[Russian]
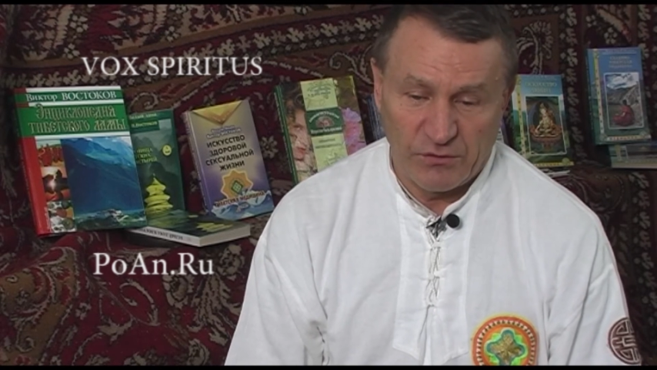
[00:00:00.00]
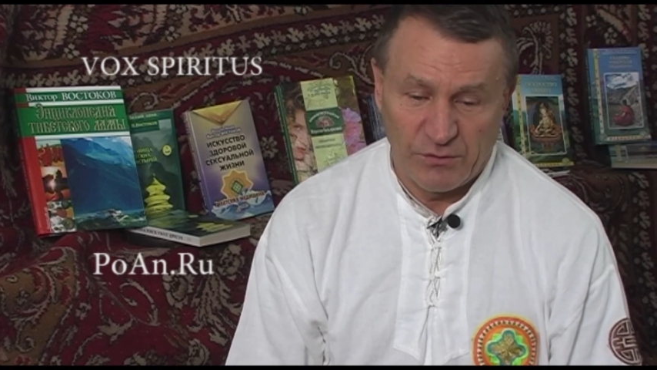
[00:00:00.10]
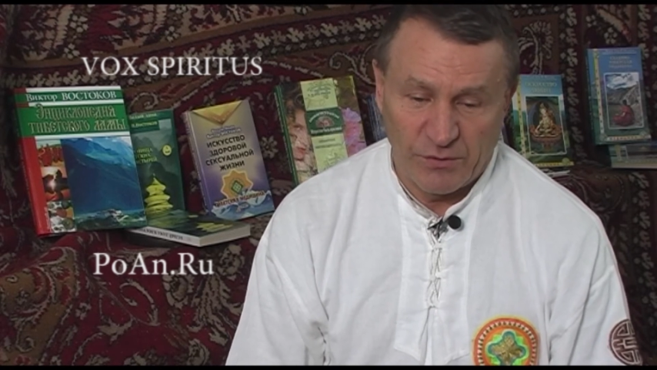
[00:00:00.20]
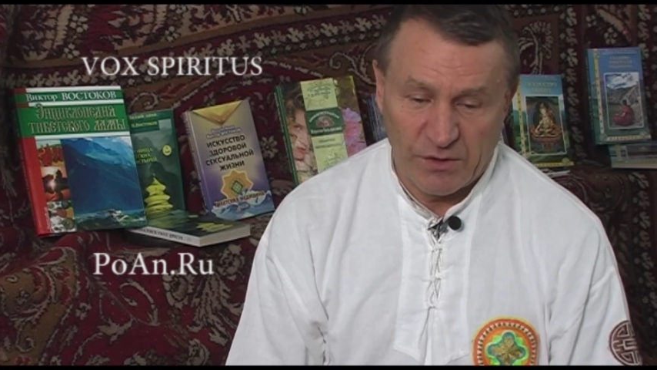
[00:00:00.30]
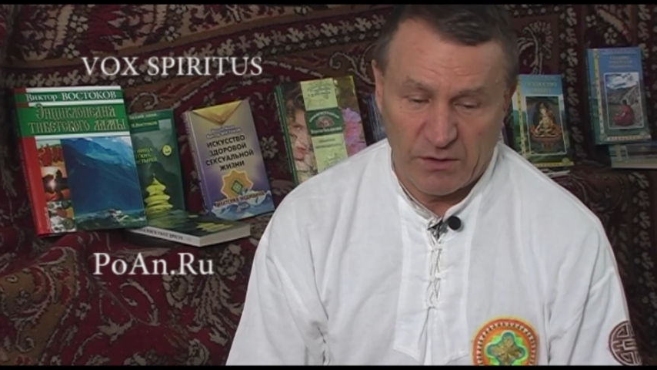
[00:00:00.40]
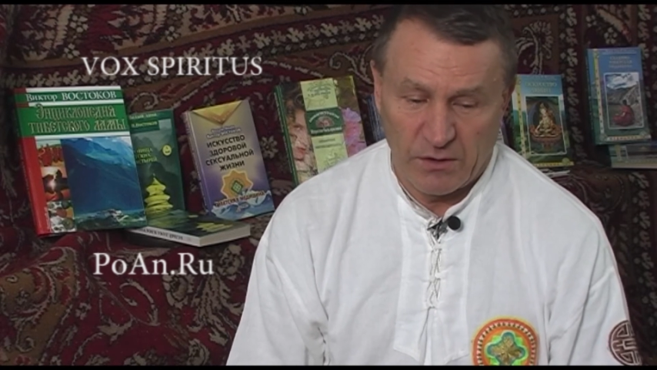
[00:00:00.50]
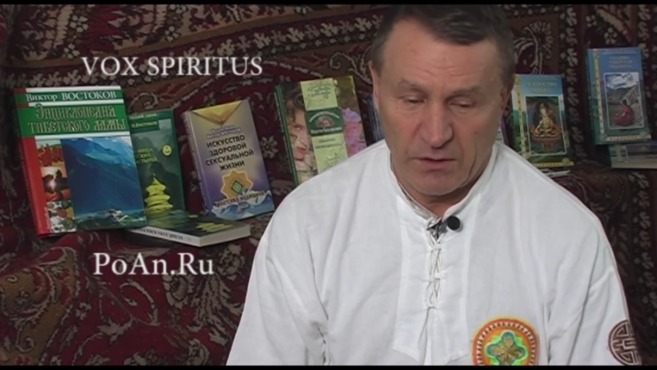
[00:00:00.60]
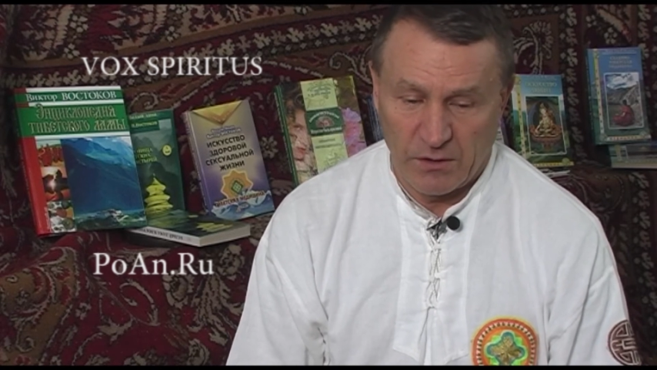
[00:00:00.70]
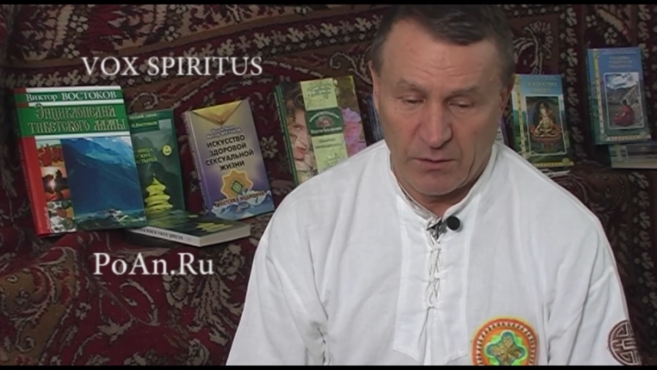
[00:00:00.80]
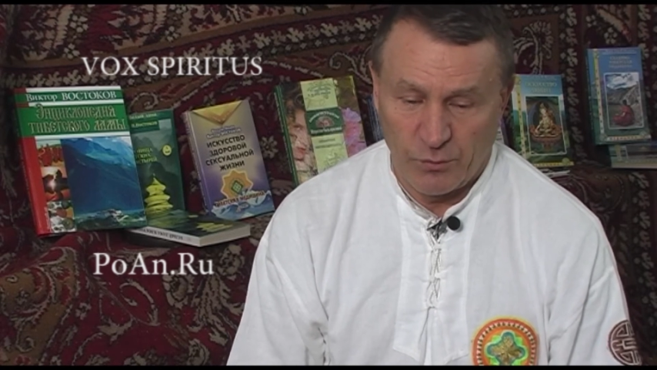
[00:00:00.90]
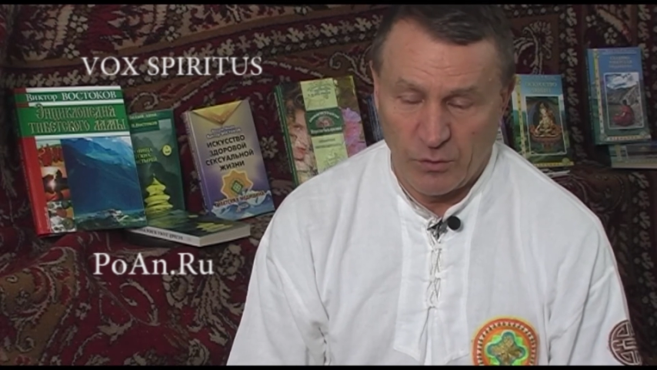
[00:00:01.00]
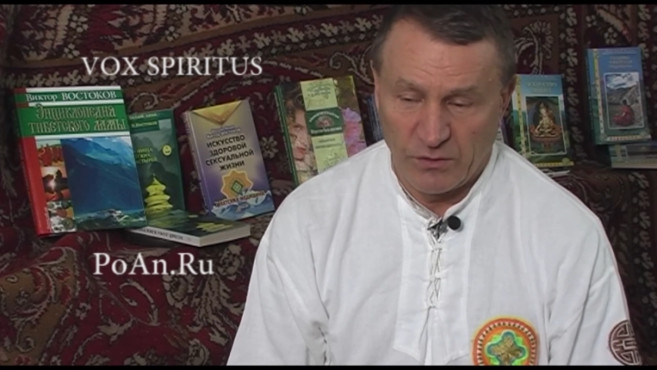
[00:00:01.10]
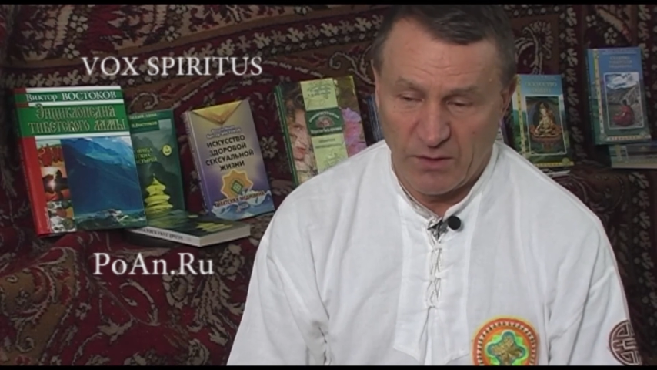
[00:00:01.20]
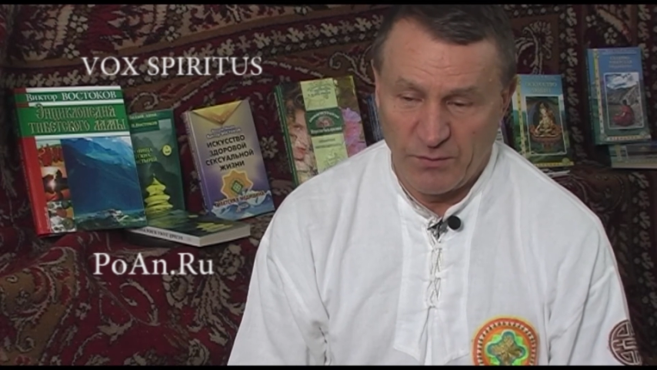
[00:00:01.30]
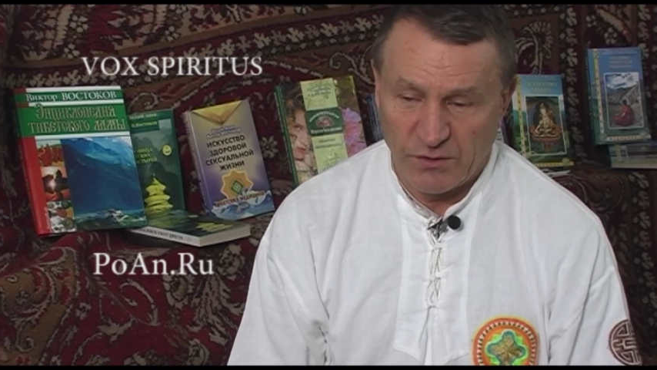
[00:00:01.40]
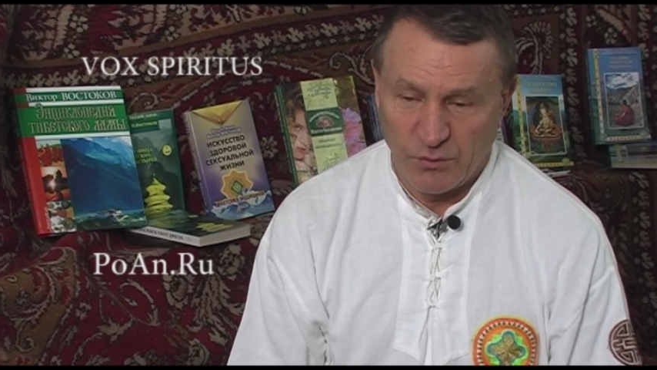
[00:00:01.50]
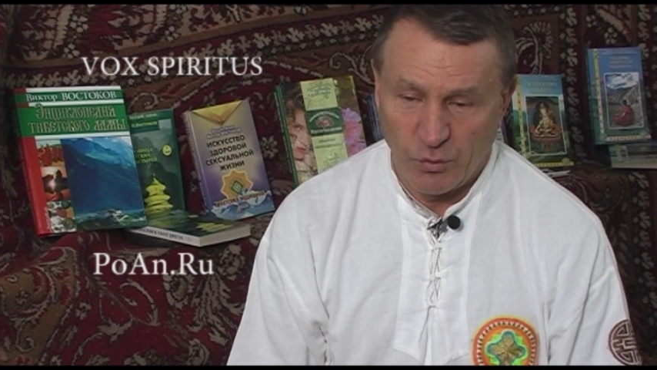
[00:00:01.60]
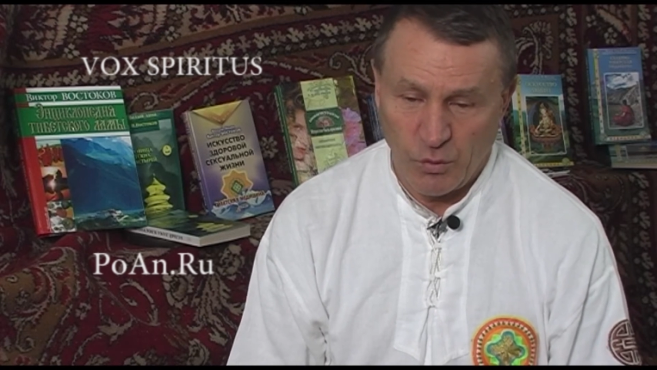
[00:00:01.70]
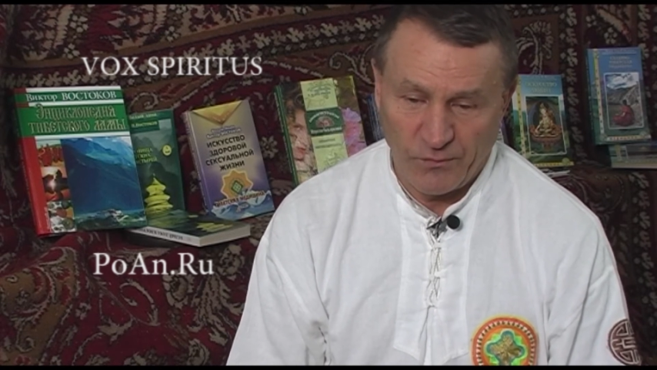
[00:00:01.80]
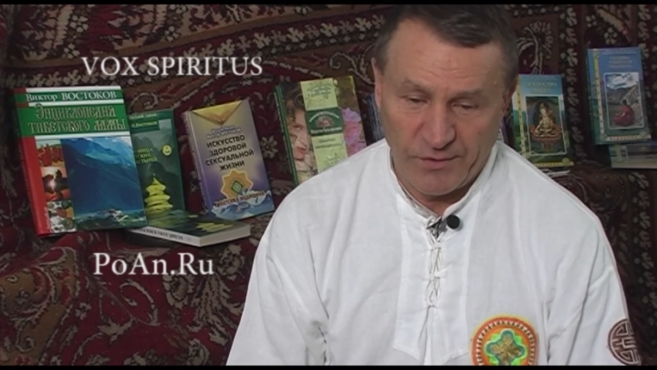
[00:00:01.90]
общем-то, полная
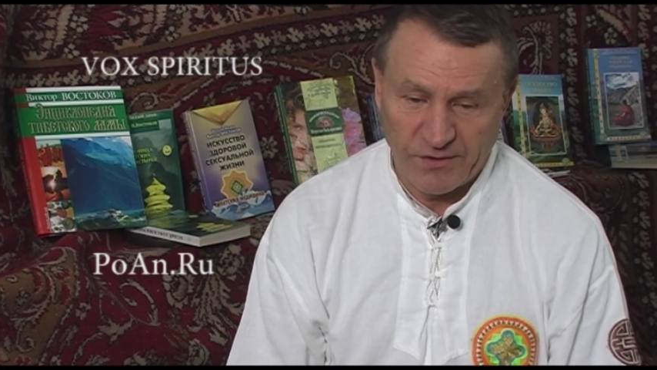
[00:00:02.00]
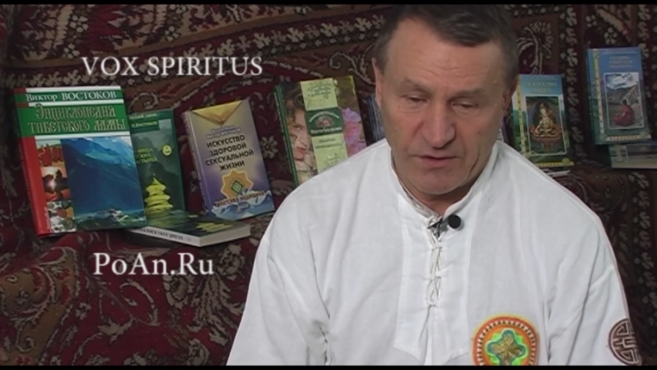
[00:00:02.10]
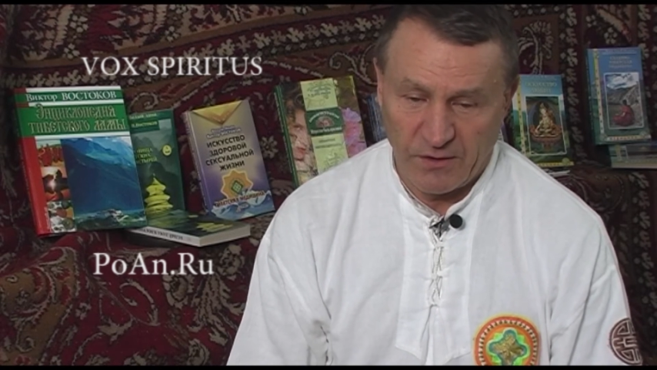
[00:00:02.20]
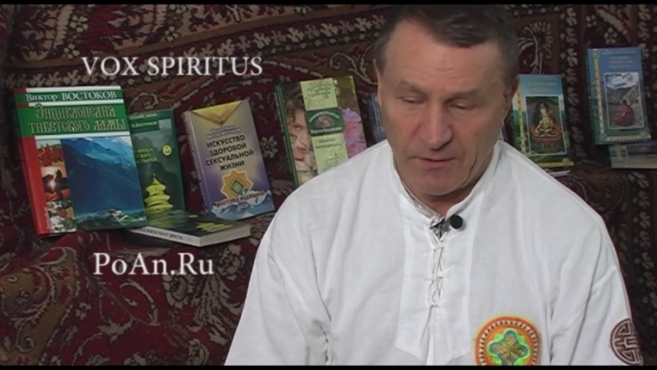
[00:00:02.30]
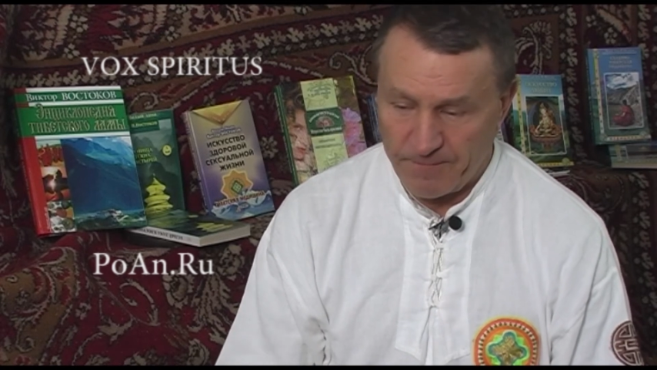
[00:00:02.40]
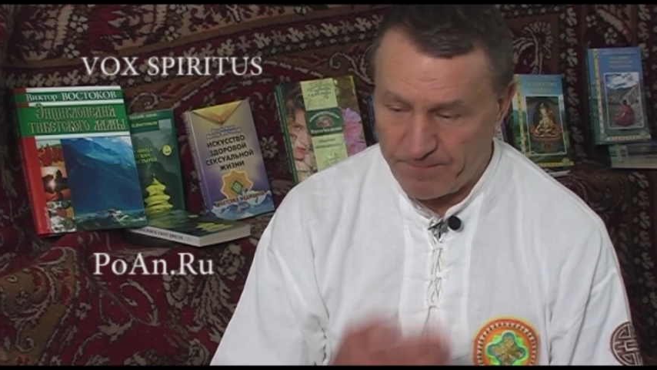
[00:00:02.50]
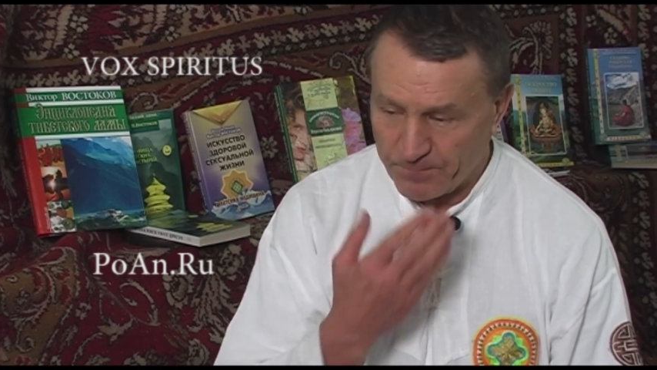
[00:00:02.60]
бездуховность и